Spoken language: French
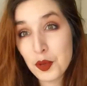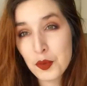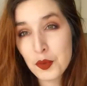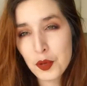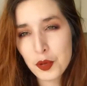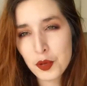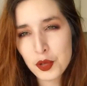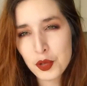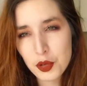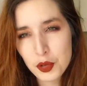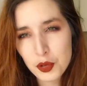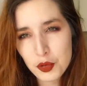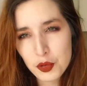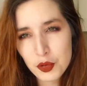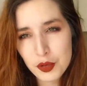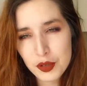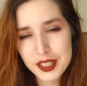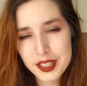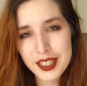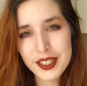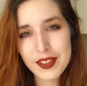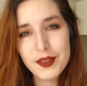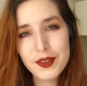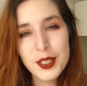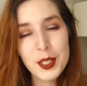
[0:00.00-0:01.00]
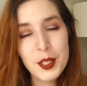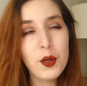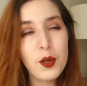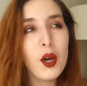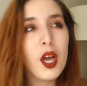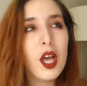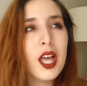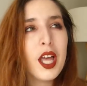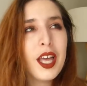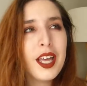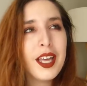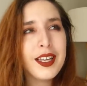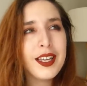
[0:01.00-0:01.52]
qu'au moment où je tourne cette vidéo,
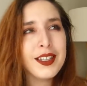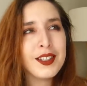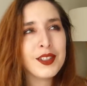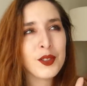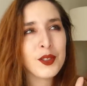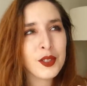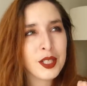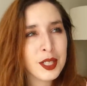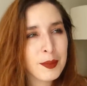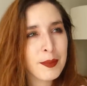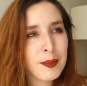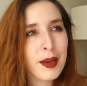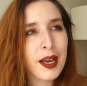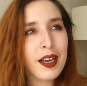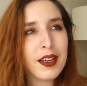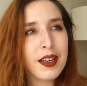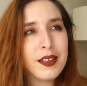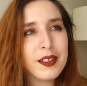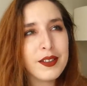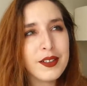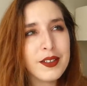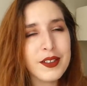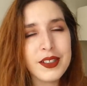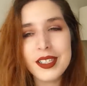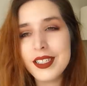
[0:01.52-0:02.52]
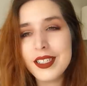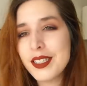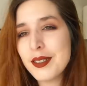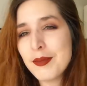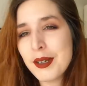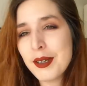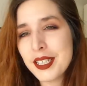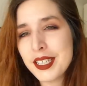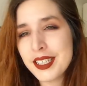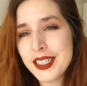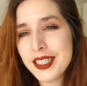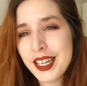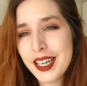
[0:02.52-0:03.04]
ce n'est pas euh, les
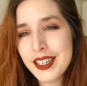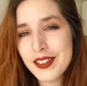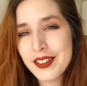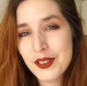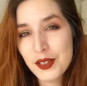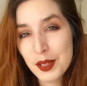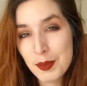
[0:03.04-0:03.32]
Imaginales,